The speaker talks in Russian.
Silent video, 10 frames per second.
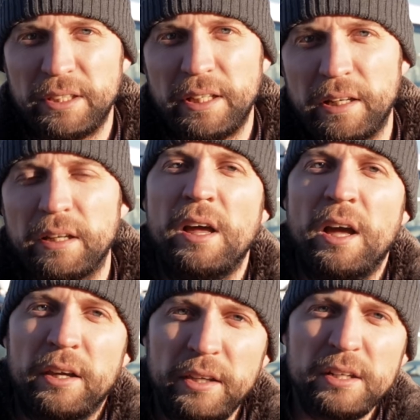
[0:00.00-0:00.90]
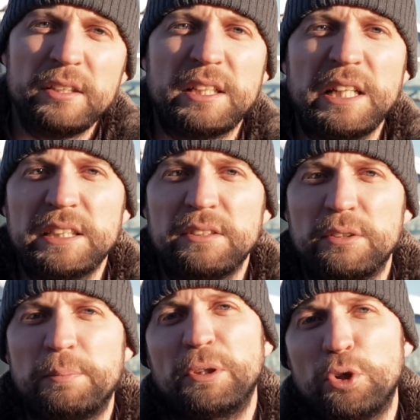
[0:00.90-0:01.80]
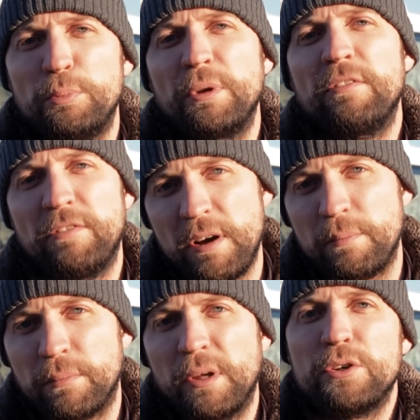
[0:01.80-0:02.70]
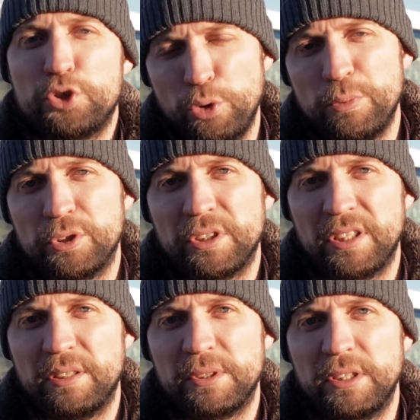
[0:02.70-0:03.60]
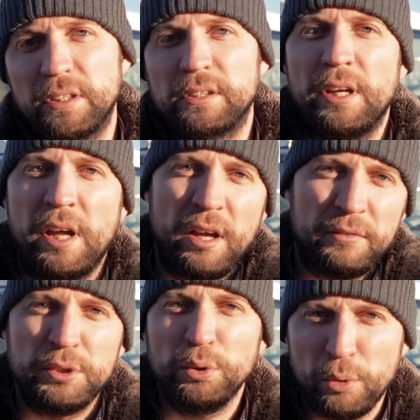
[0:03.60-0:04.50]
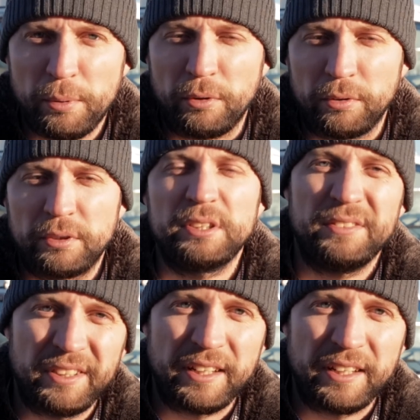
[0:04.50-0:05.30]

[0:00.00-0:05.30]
модели и рассказывать подробно вам, что можно с этим сделать. Всего доброго, до